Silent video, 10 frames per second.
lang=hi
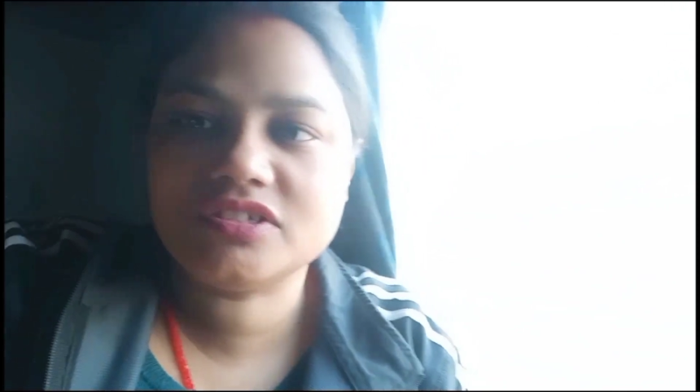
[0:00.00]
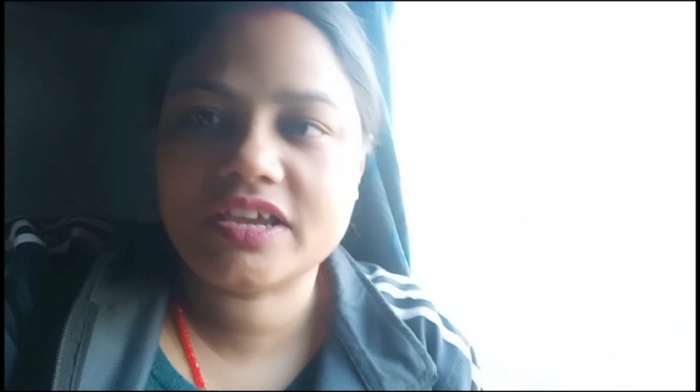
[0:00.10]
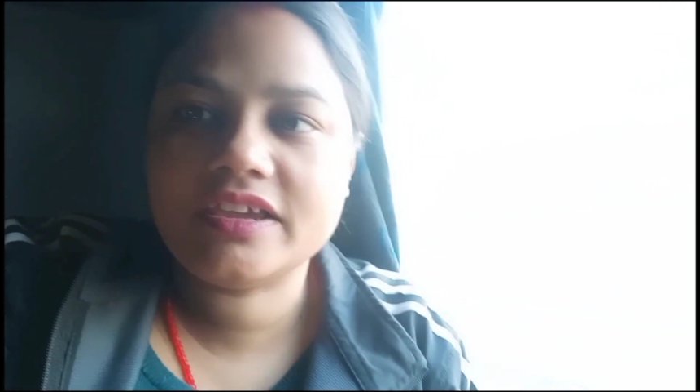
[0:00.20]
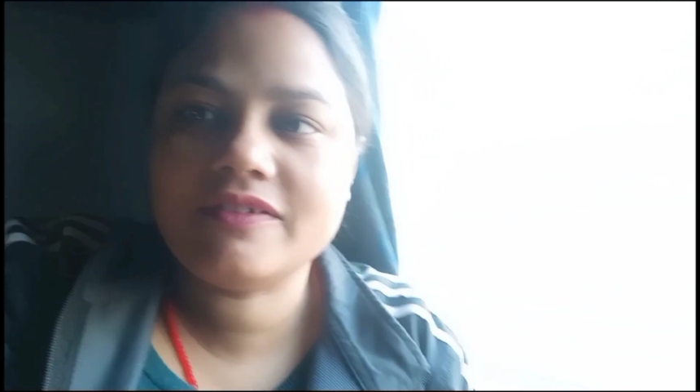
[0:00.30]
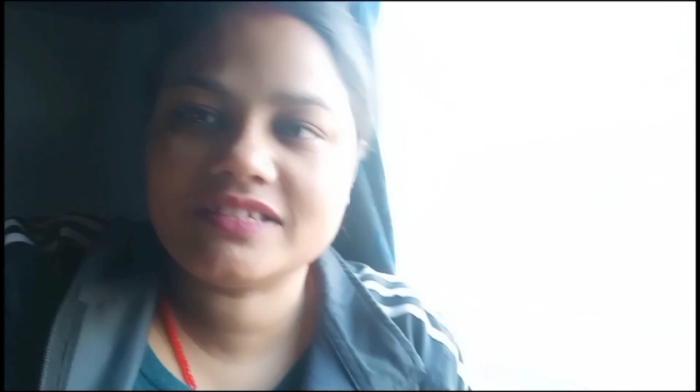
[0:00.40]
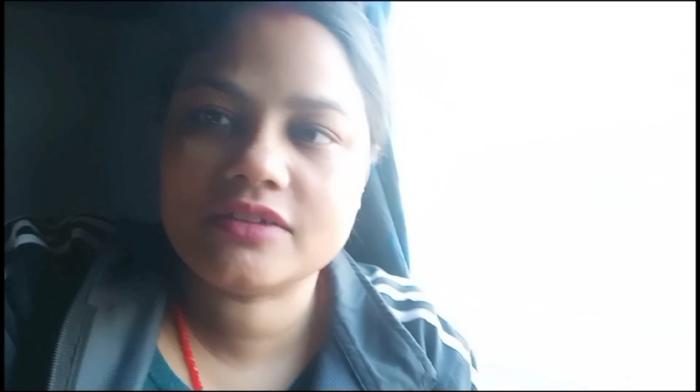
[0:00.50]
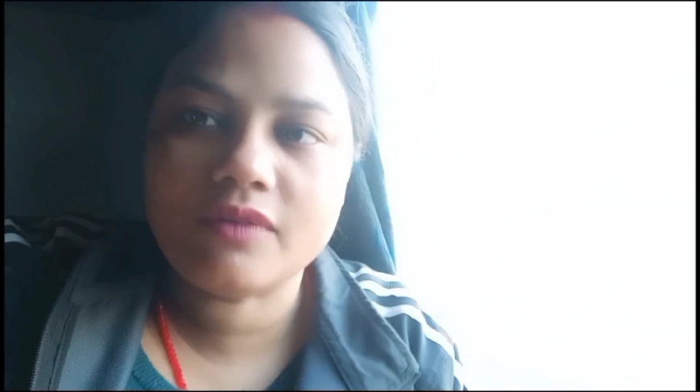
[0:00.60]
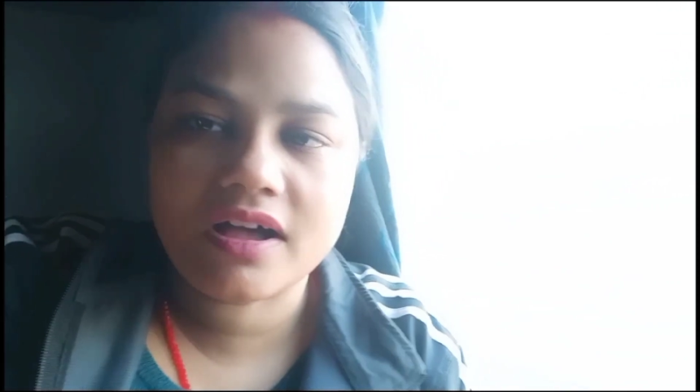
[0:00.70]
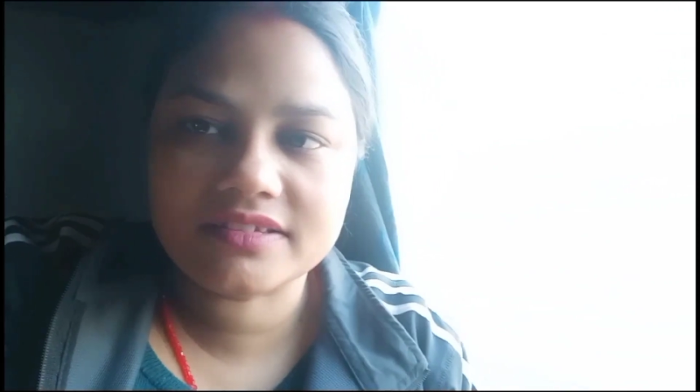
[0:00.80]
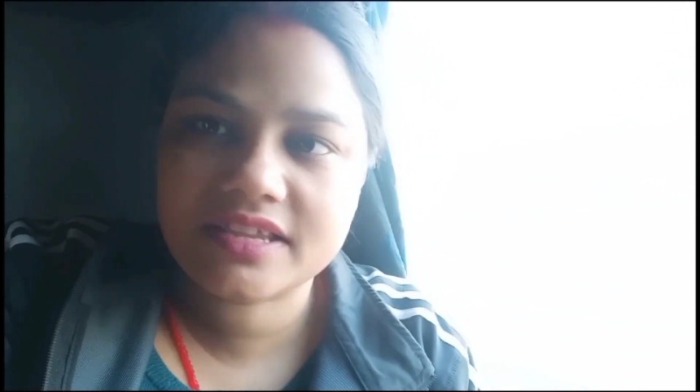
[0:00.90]
अच्छा ये वैसे
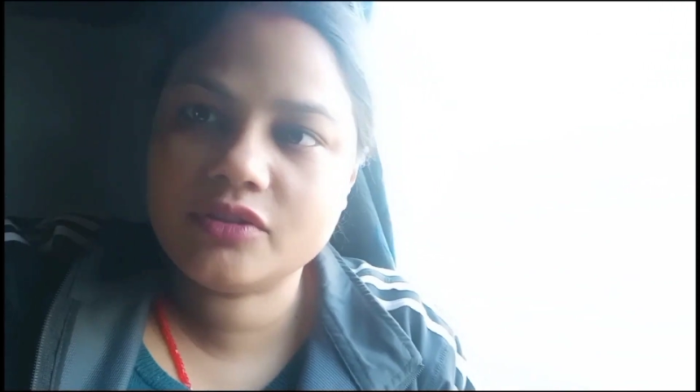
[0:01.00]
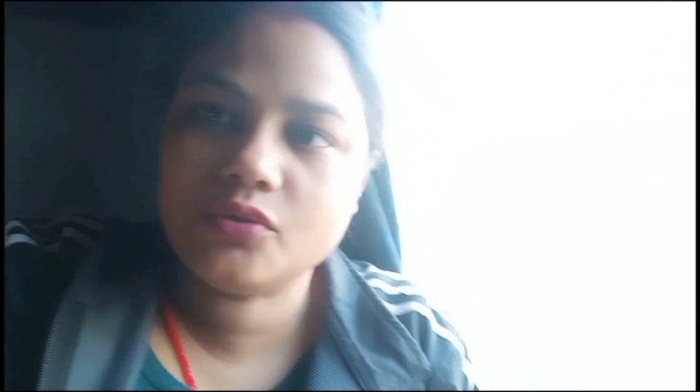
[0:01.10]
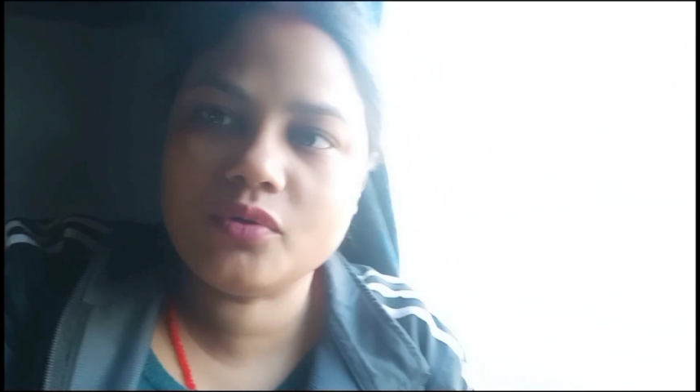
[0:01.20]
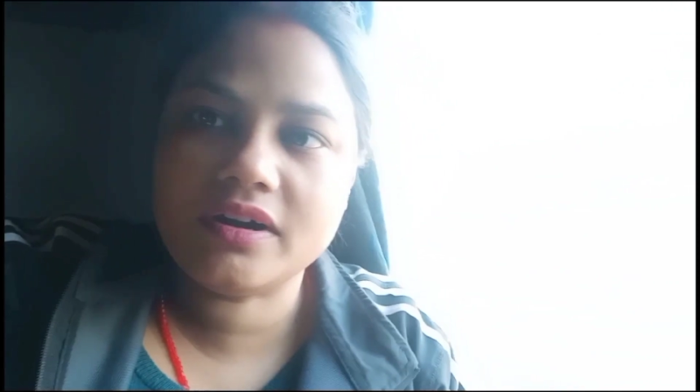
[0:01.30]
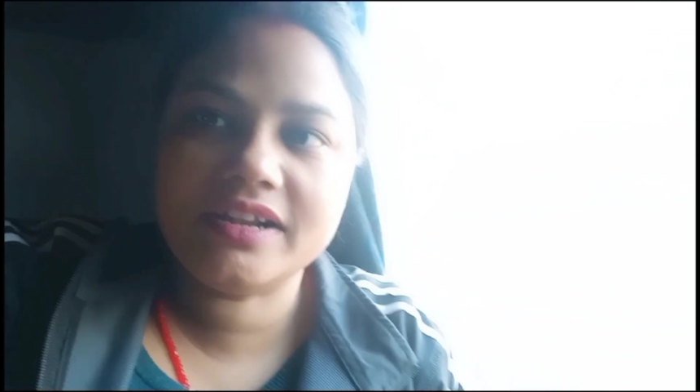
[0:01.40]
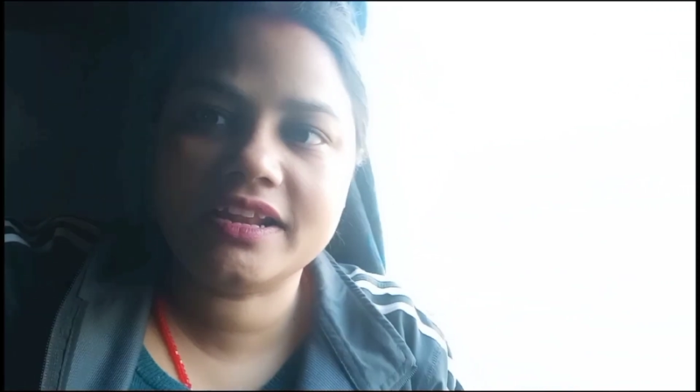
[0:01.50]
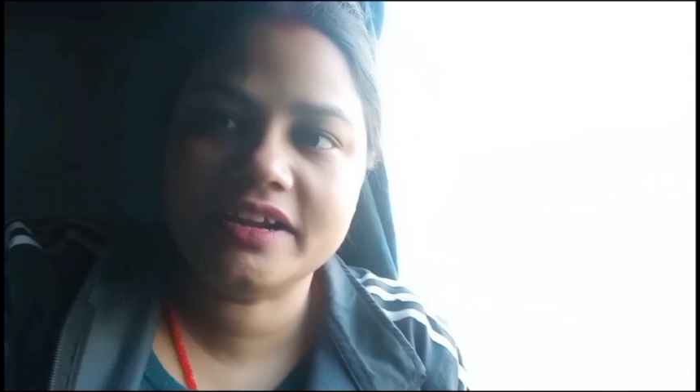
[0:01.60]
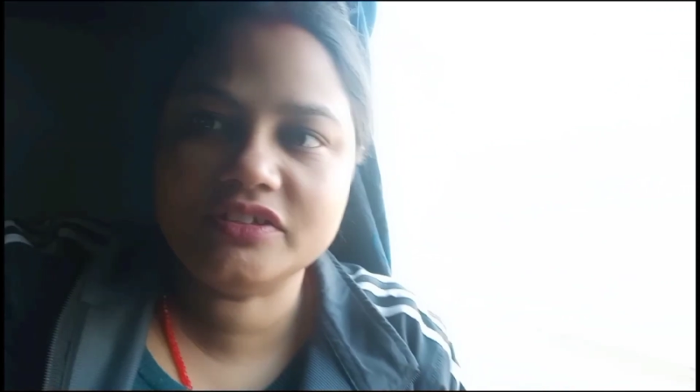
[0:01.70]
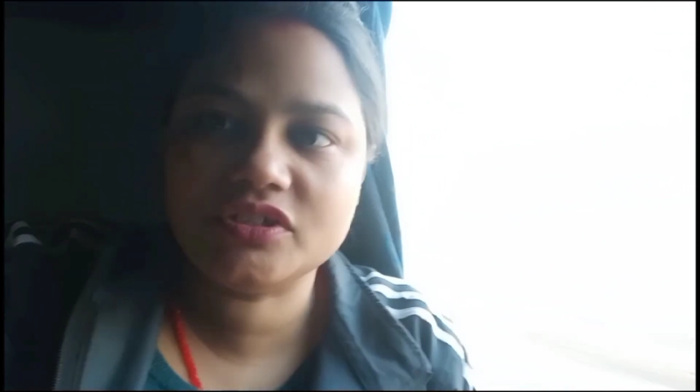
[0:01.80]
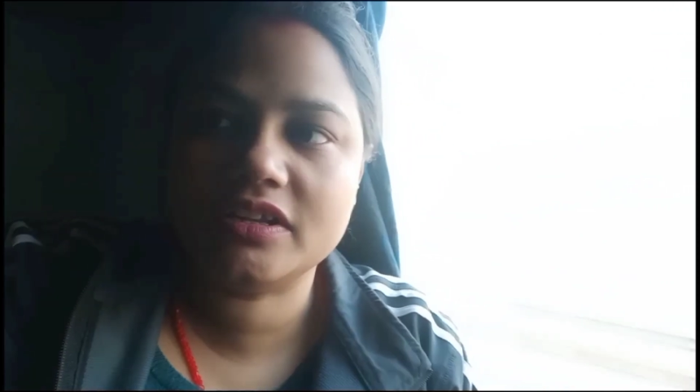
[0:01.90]
ही वहाँ से ही दो घंटे
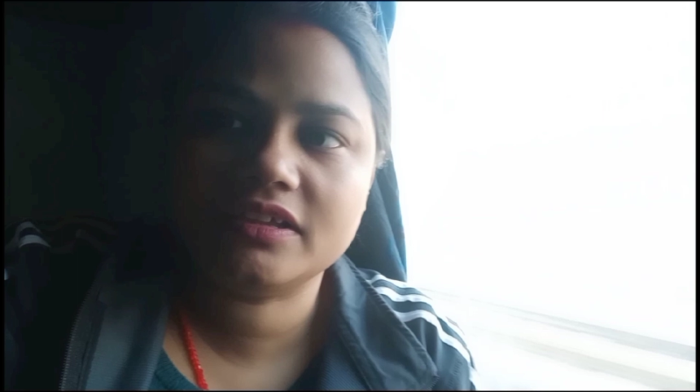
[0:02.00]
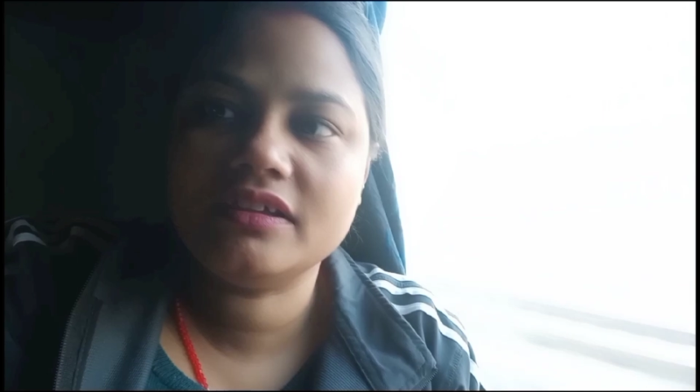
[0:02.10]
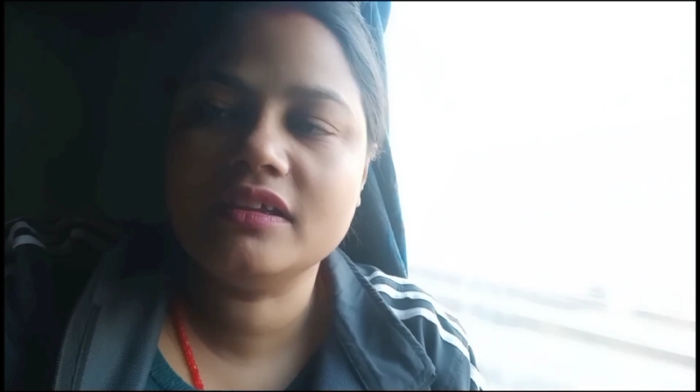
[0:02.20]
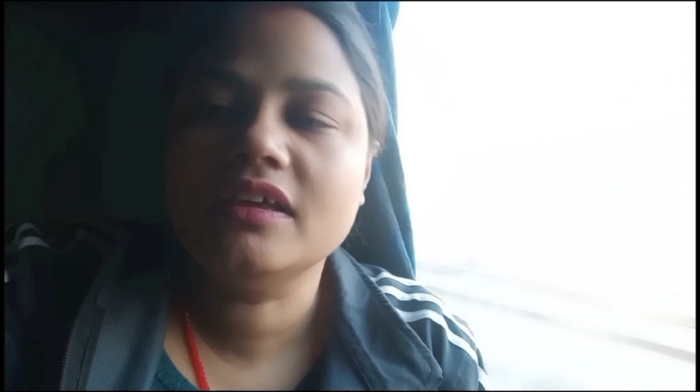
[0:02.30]
लेट चल